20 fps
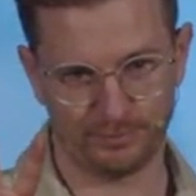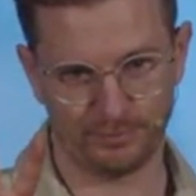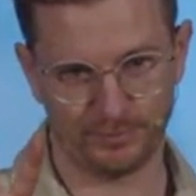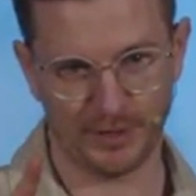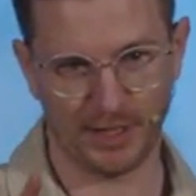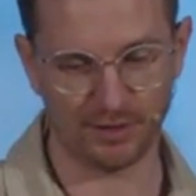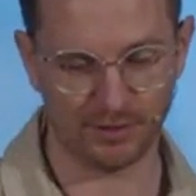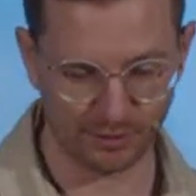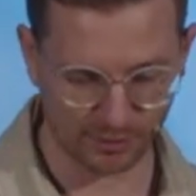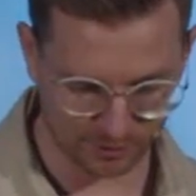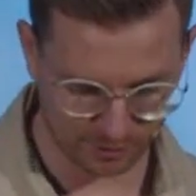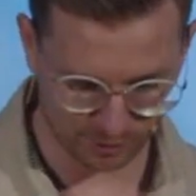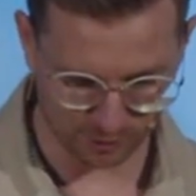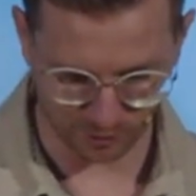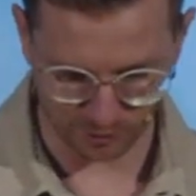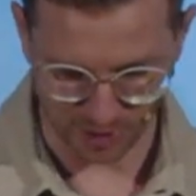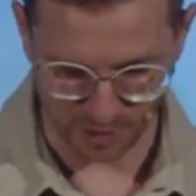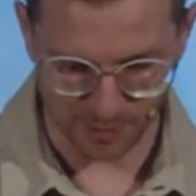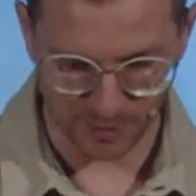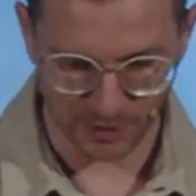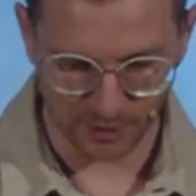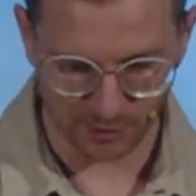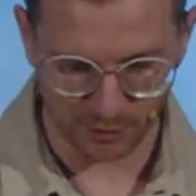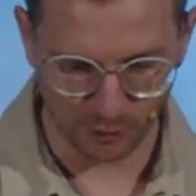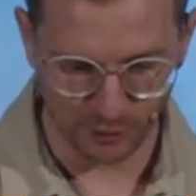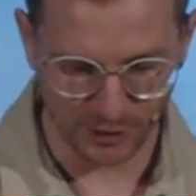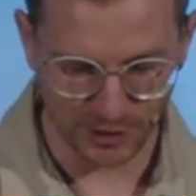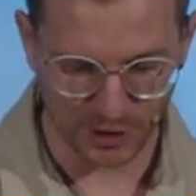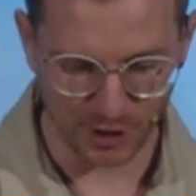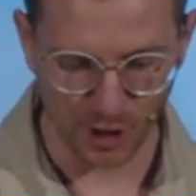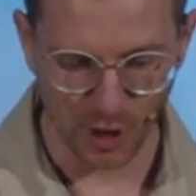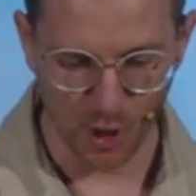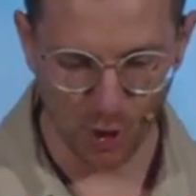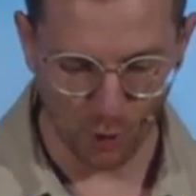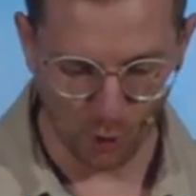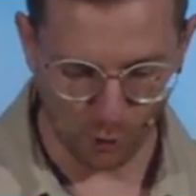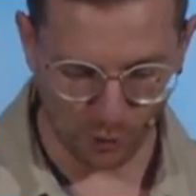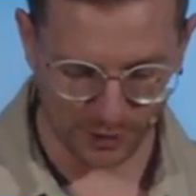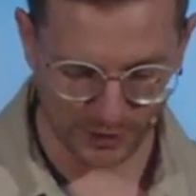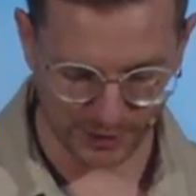also zusammen natürlich,
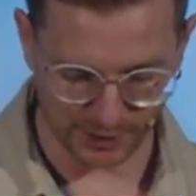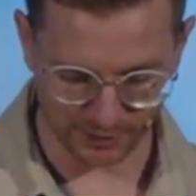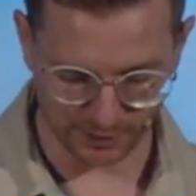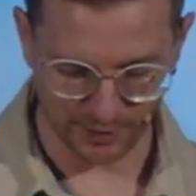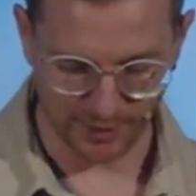und dann